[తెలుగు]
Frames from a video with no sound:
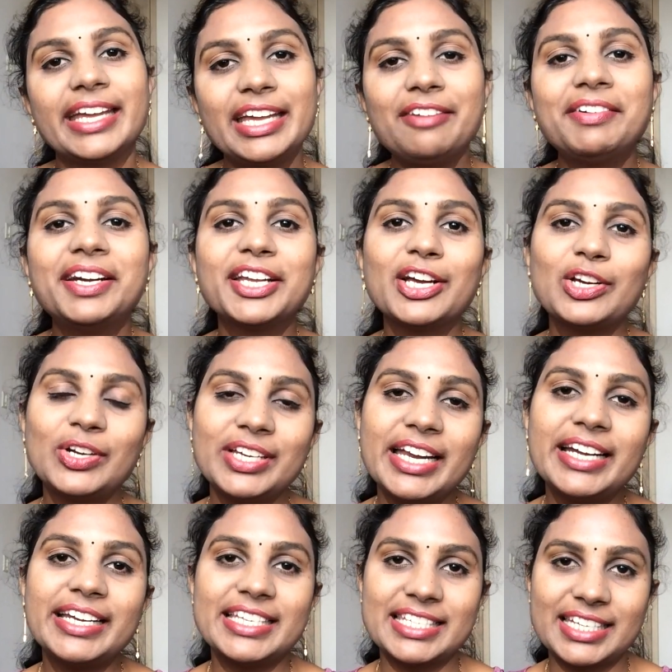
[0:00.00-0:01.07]
ఈ వీడియోలో
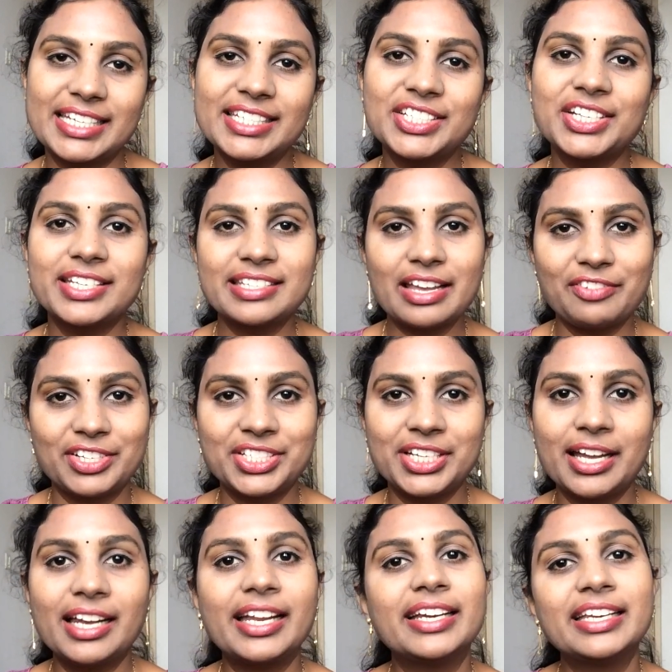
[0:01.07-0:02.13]
నేను డిస్కస్ చేసే
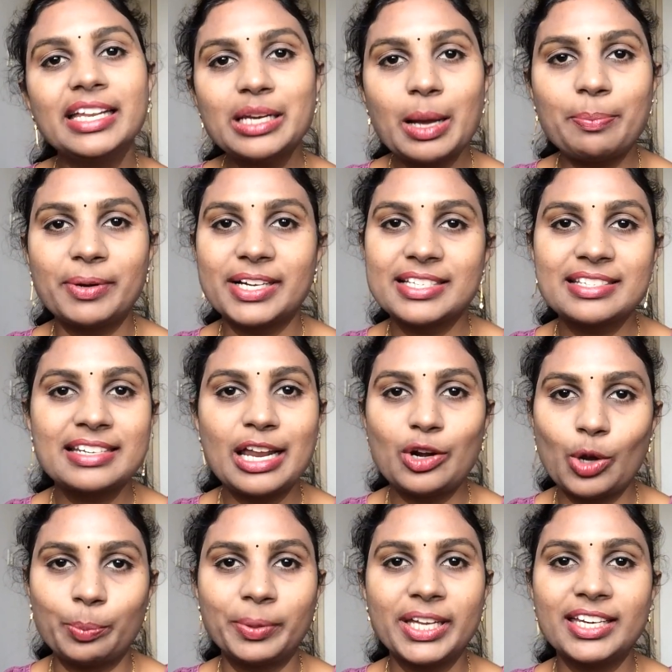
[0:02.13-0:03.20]
విషయాలన్నీ నా
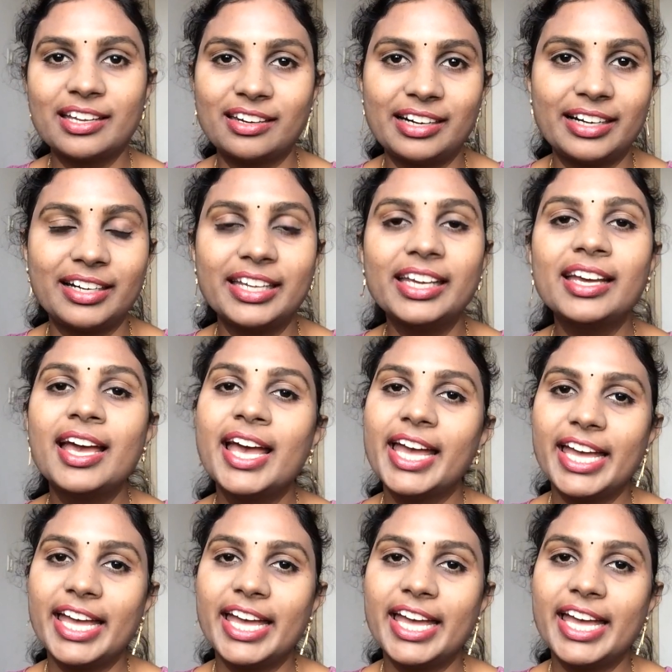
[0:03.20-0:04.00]
పర్సనల్ ఒపీనియన్ అండి